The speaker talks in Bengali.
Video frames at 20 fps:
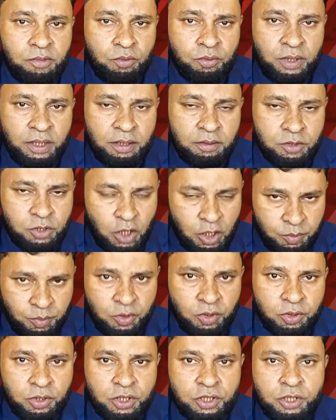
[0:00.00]
উনি
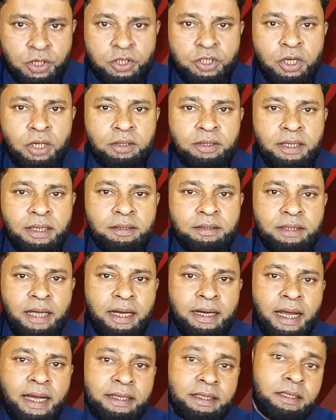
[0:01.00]
সর্বকনিষ্ঠ সন্তান
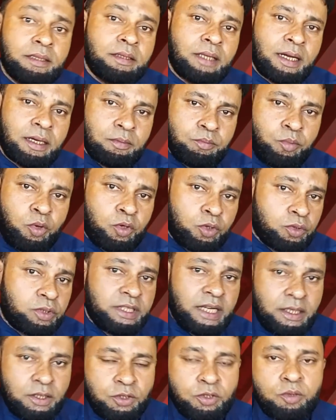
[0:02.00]
তার আগে তার বড়
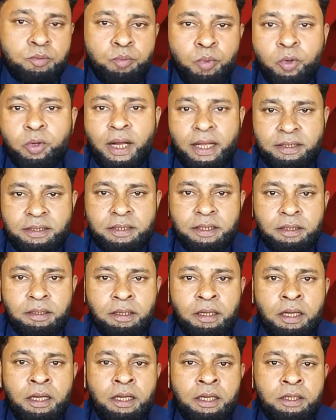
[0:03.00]
চারজন বোন আছেন
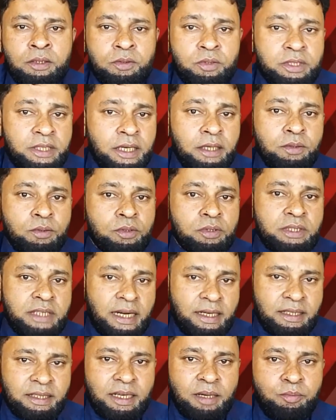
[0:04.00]
তো যেহেতু
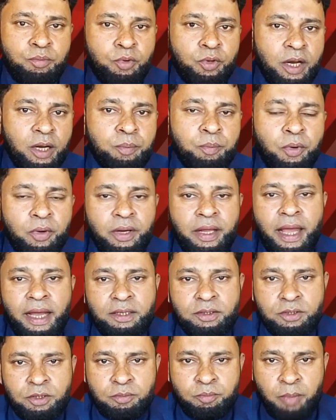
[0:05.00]
চারটা বোনের পরে
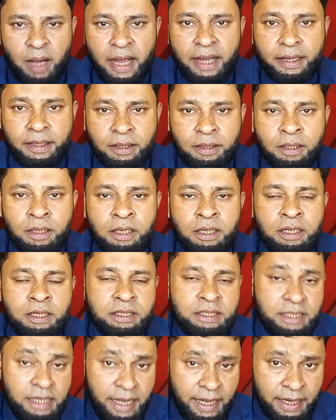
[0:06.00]
একজন ভাই
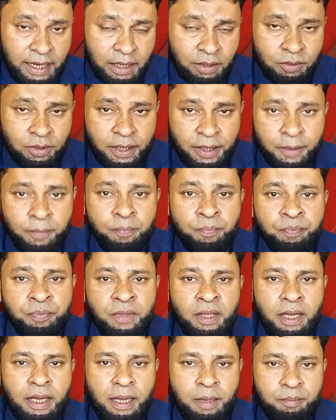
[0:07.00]
এই কারণে
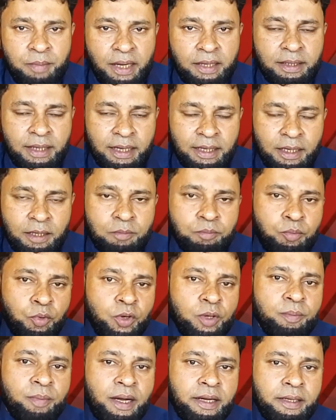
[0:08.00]
ইমরান খানের
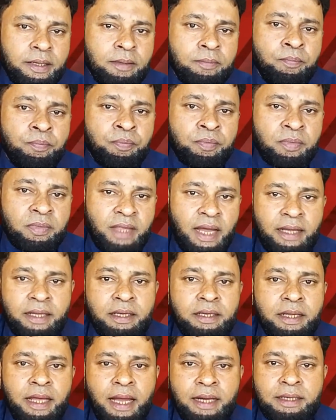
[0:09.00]
পরিবারে তাকে
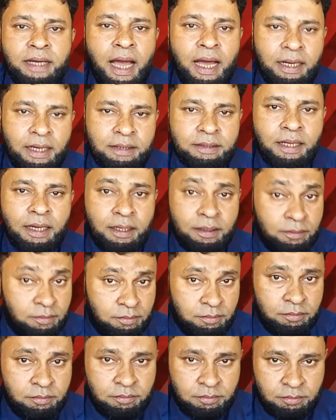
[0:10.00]
নিয়ে একটা আলাদা
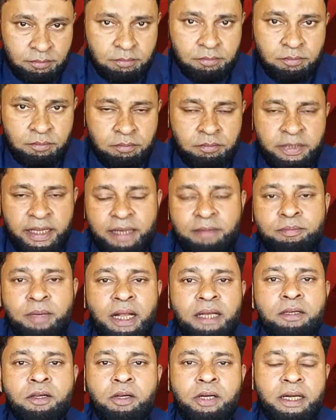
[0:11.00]

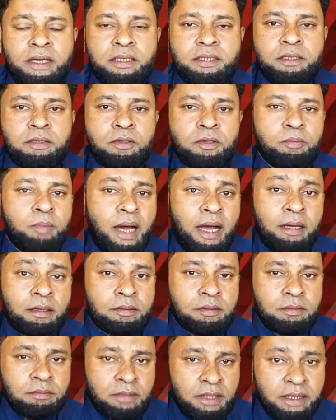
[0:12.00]
দেখভাল করার ছিল বা
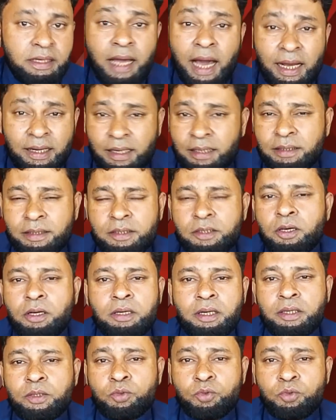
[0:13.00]
তিনি আলালের ঘরের